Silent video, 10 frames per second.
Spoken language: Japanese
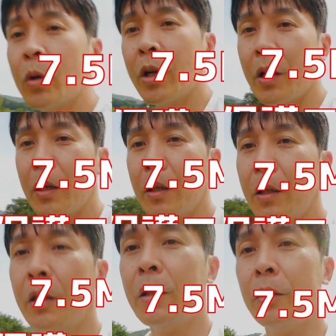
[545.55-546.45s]
う
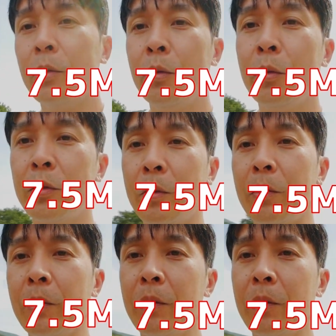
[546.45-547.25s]
か。よいしょ。